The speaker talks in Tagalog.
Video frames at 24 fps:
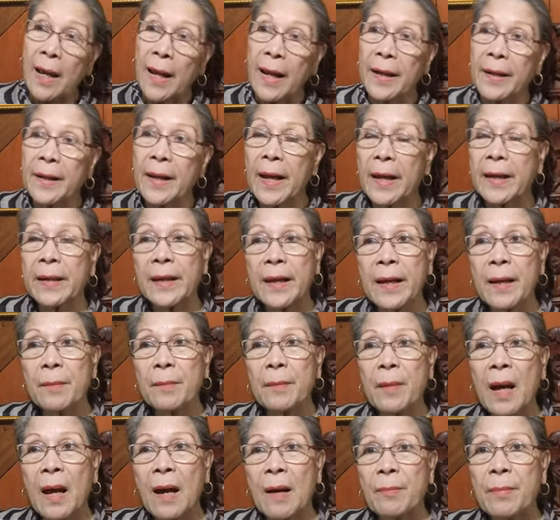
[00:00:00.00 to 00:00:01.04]
And I
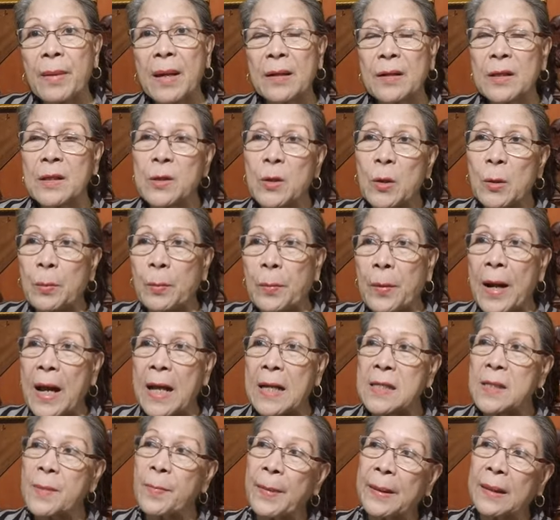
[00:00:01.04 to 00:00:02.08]
am uh, very
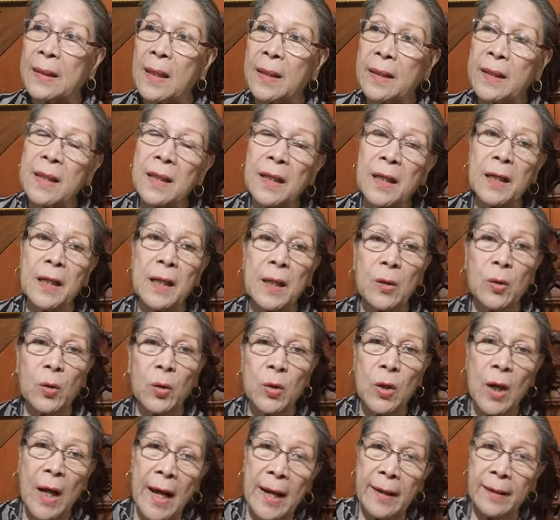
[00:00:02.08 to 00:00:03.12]
surprised pag naririnig ko
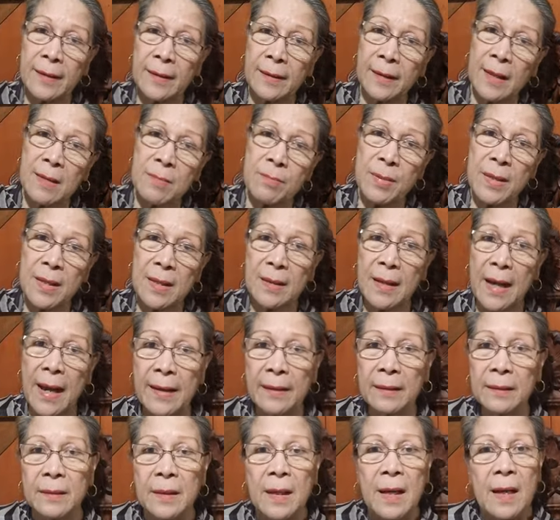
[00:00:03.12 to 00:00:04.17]
yung aking
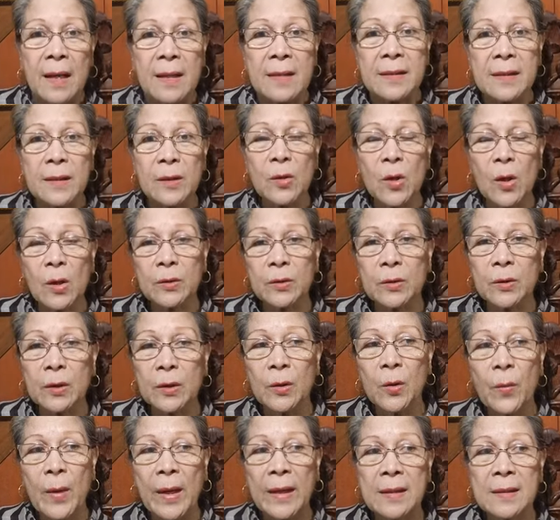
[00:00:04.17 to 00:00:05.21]
kaibigan, si
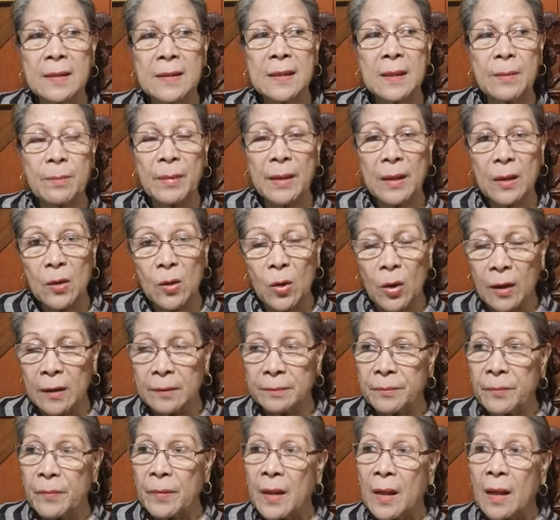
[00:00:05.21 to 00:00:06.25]
Dr. Juan
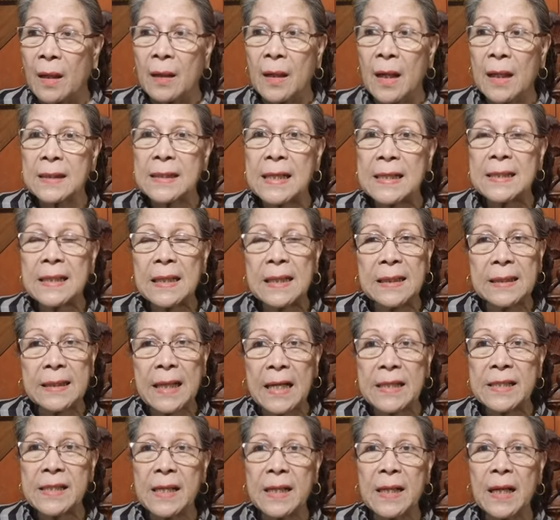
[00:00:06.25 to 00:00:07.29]
Sibirion.
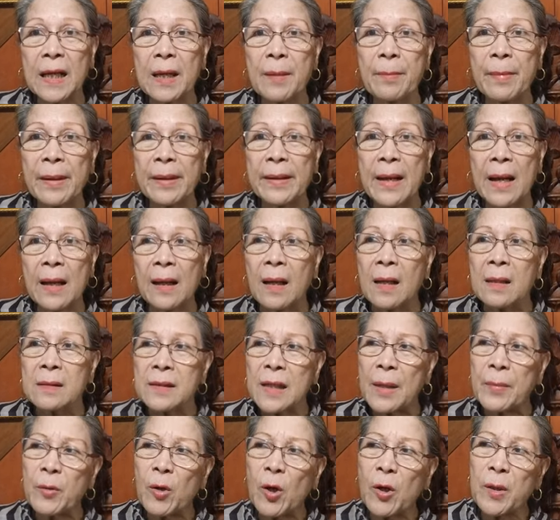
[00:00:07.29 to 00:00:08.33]
Nagsasalita siya ng ibanag. nag,
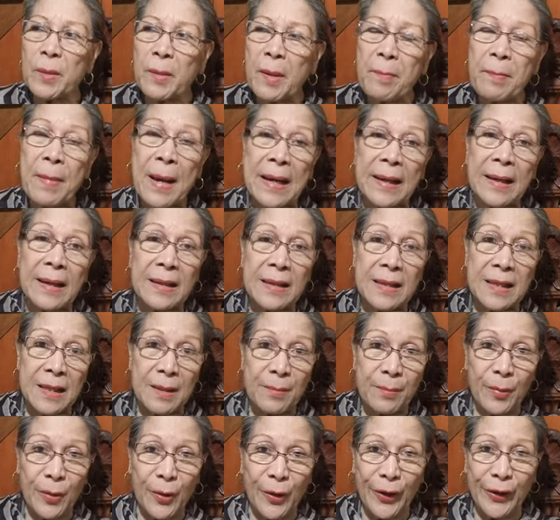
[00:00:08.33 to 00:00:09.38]
sabi ko, ano ba, parang
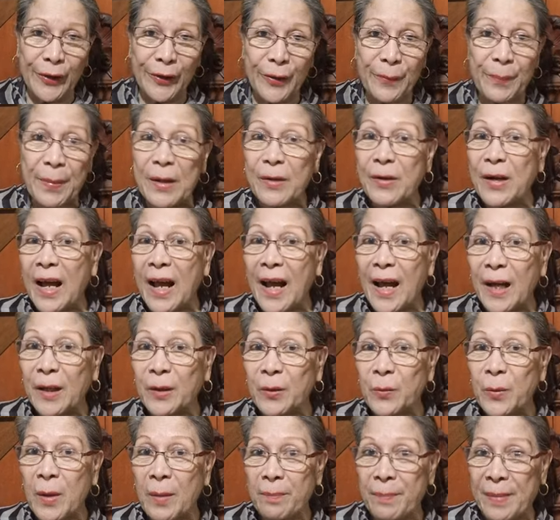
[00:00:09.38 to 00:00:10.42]
ibon, no? pero
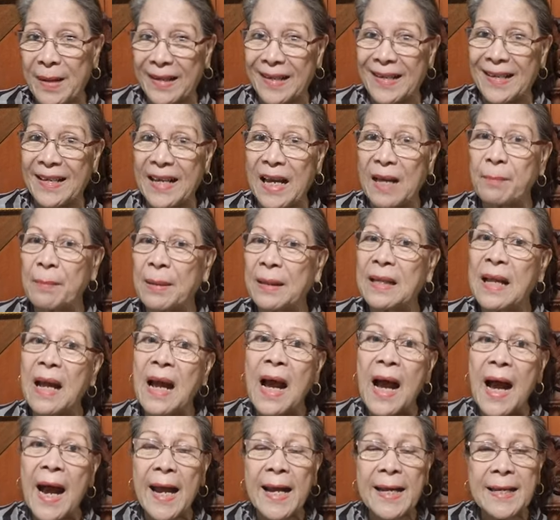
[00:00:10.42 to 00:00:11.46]
nakakatuwang pakinggan. But
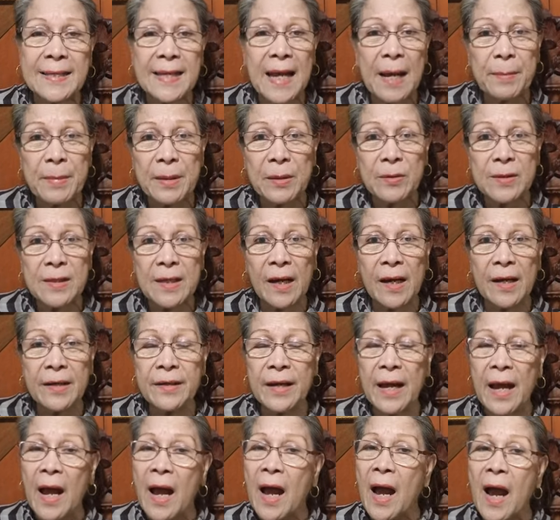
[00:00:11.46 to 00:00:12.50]
ay sabi ko sa
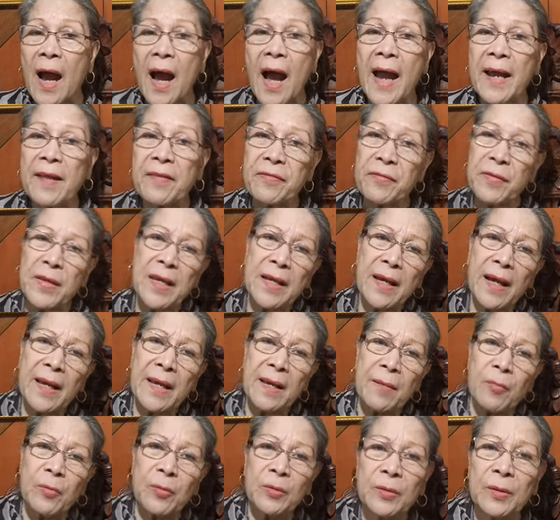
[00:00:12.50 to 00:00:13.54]
kanya, I think
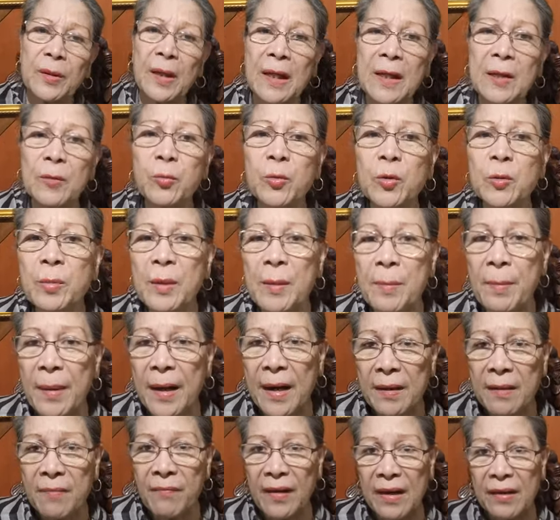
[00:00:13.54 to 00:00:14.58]
I would na, it would be
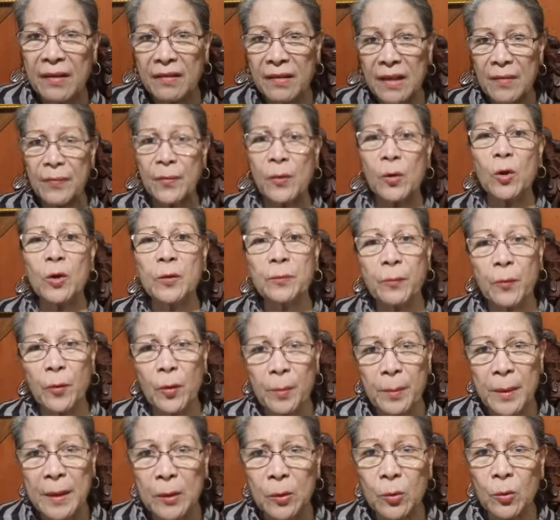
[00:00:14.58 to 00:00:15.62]
very, very difficult
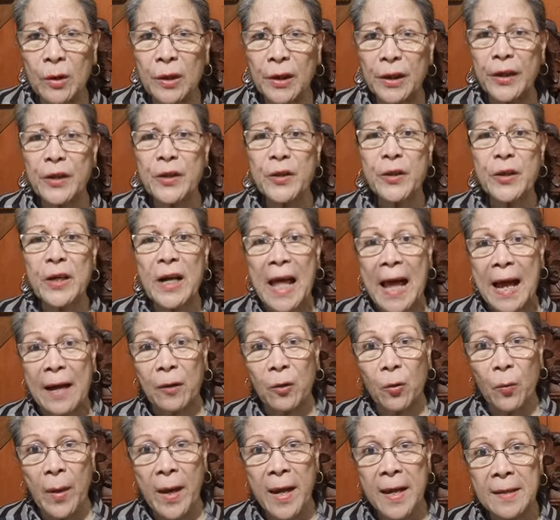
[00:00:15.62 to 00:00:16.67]
for me to learn your
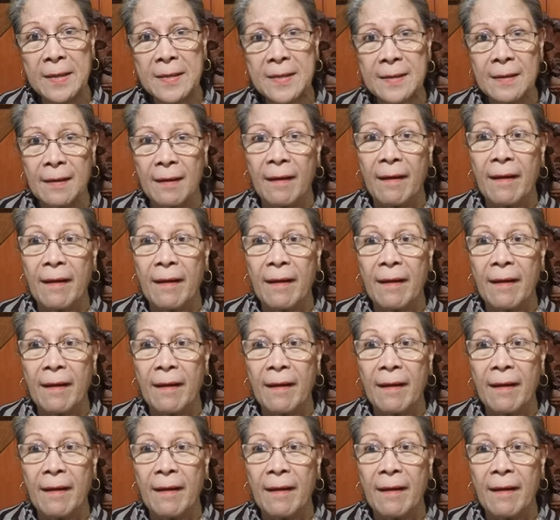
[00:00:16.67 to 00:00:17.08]
language.